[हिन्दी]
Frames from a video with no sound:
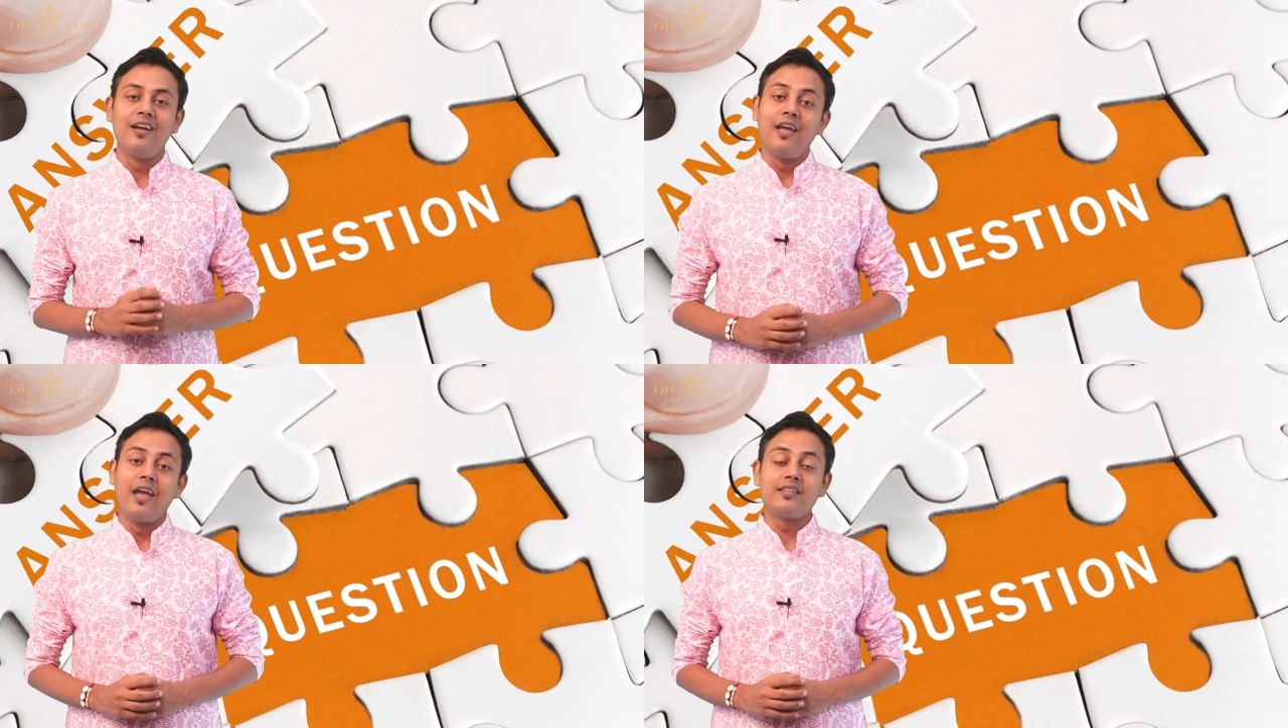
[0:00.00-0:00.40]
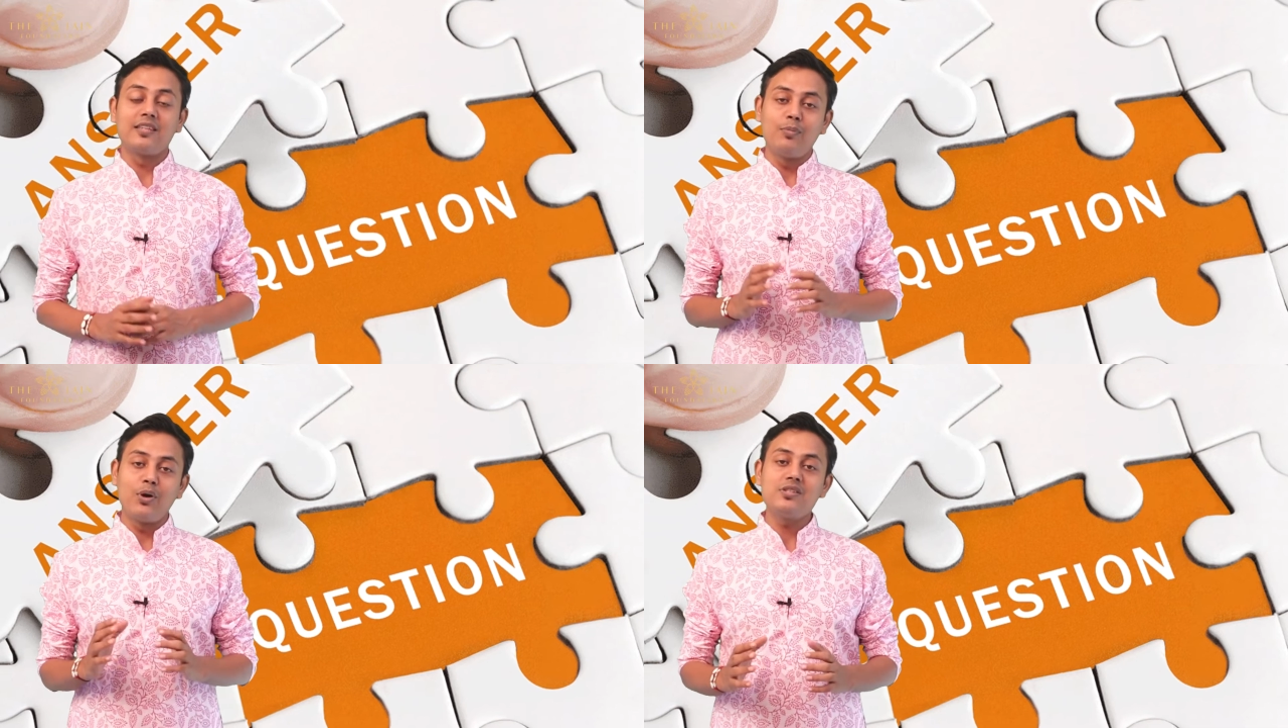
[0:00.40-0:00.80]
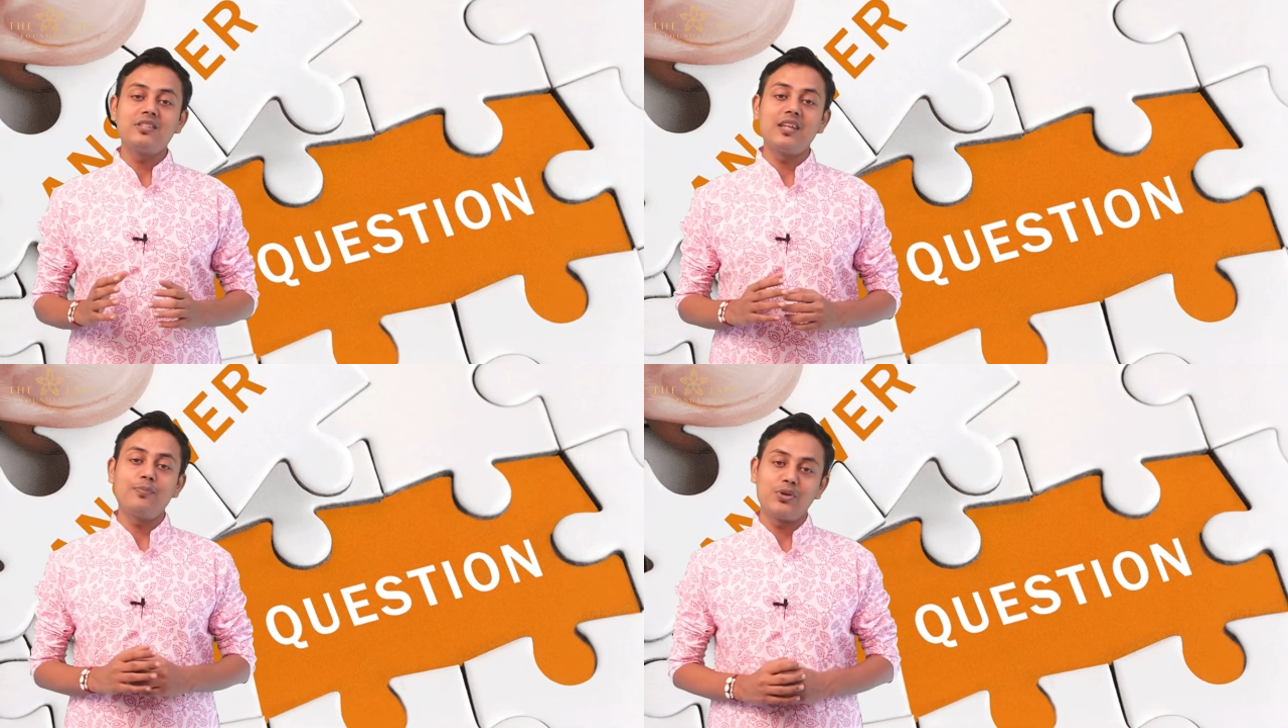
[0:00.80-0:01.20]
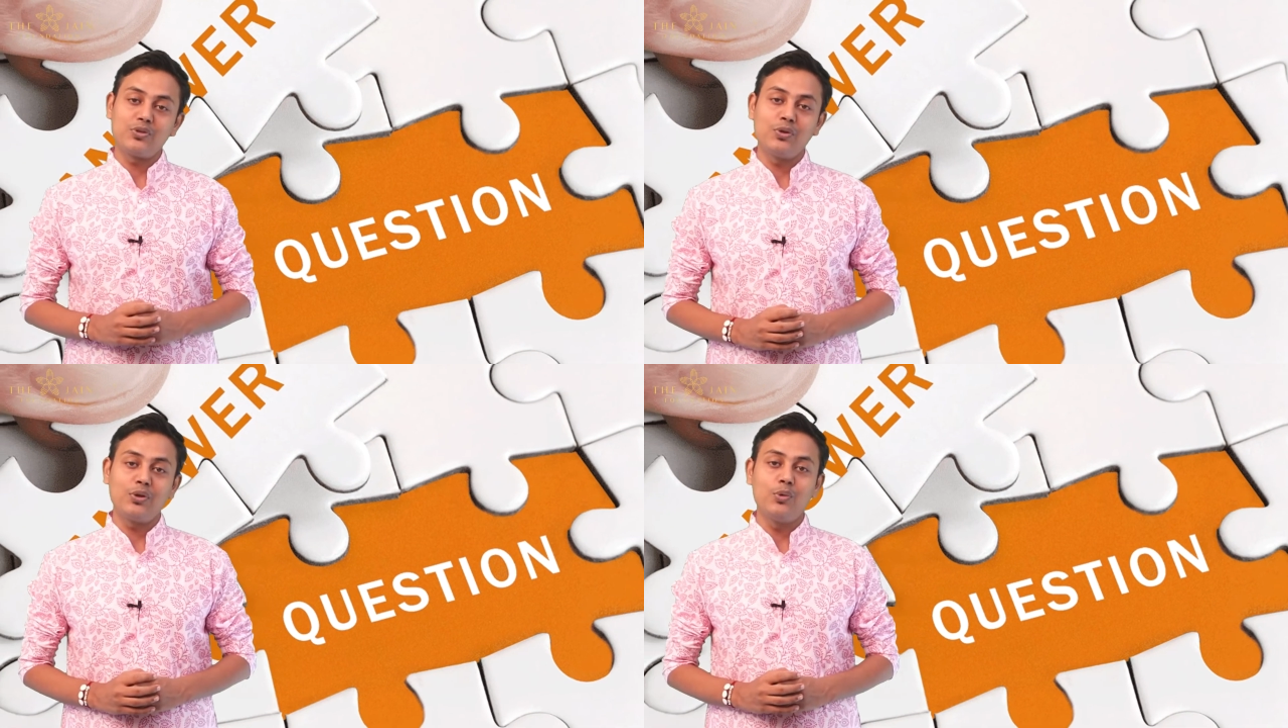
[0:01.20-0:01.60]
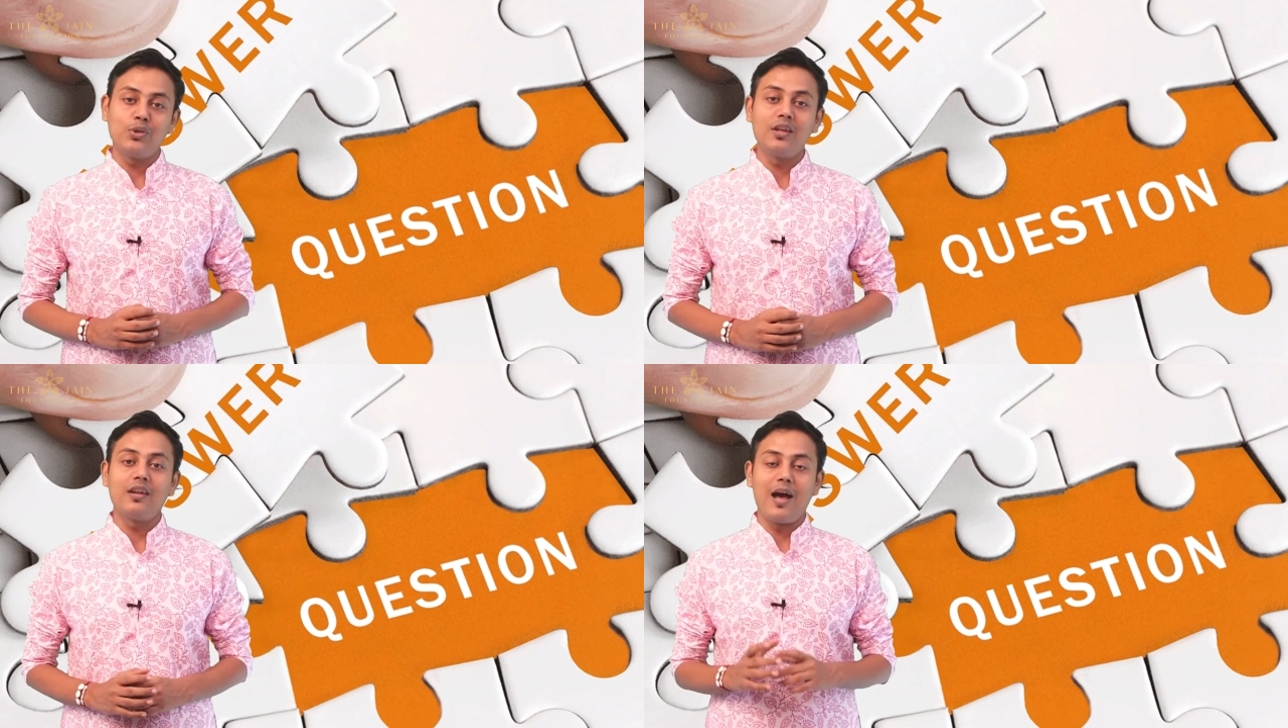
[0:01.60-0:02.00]
ऐसे बहुत सारे प्रश्नों के
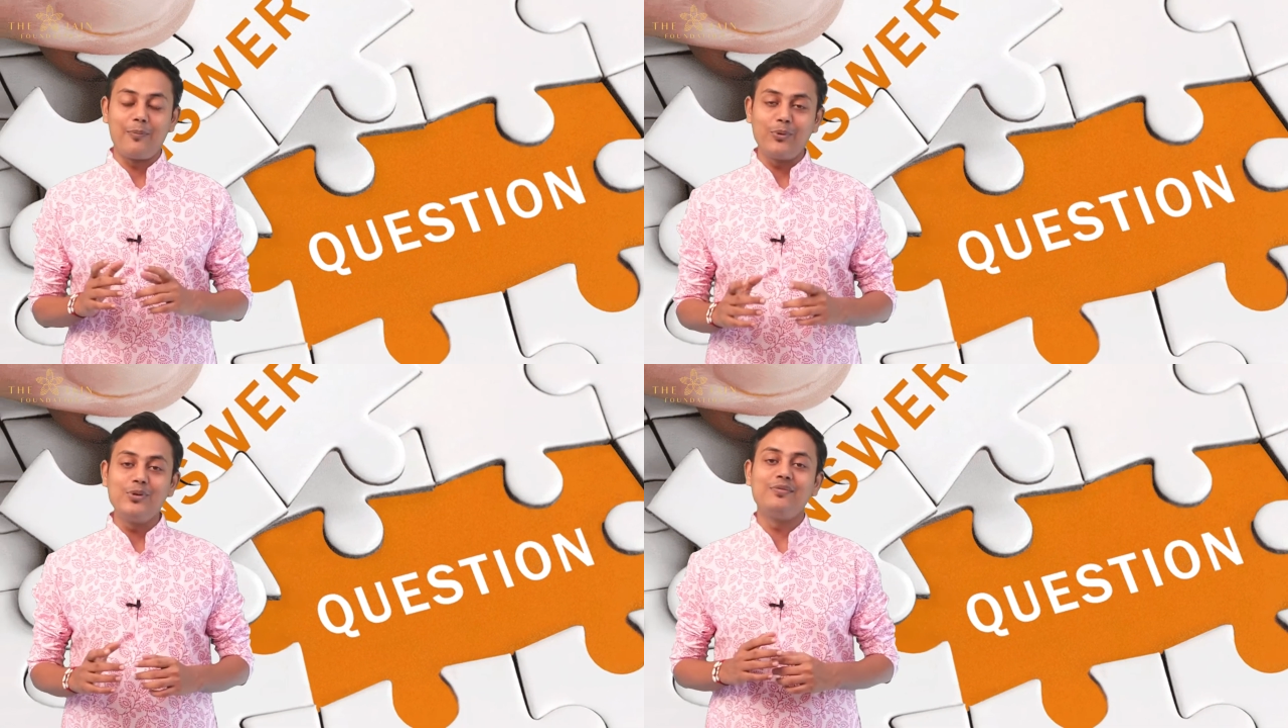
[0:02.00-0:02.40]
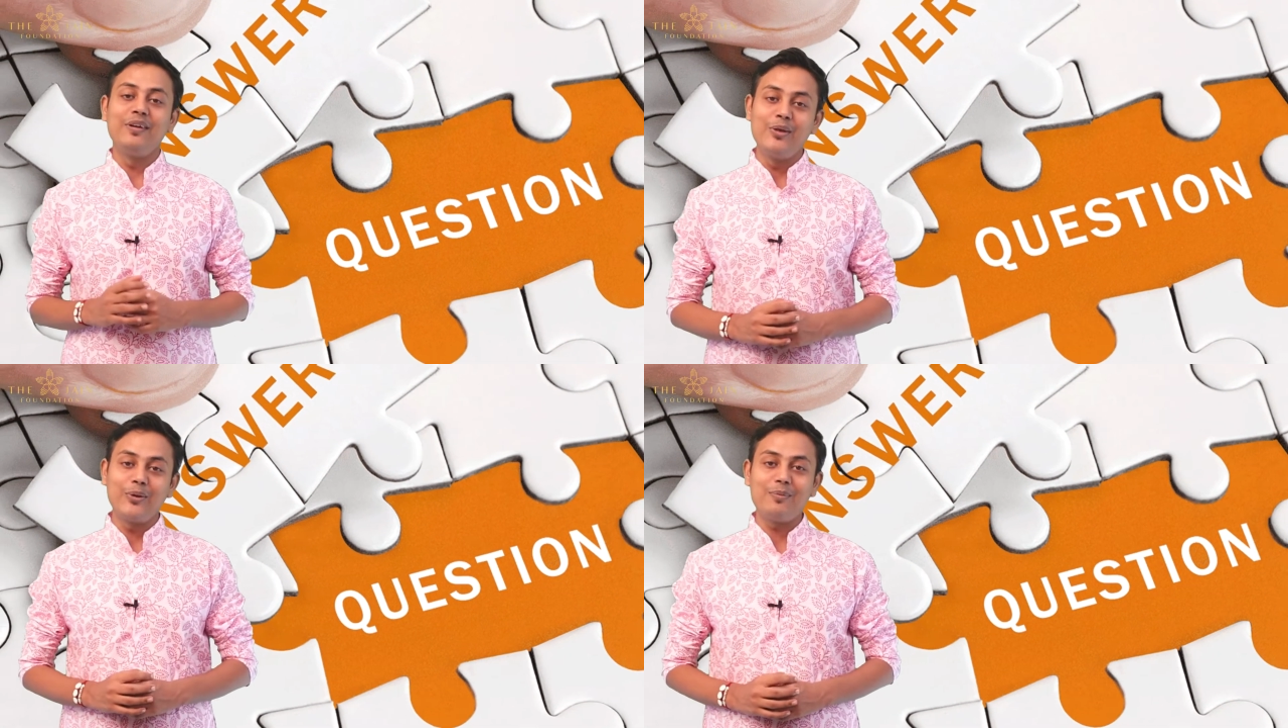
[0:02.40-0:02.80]
उत्तर आपको इस वीडियो के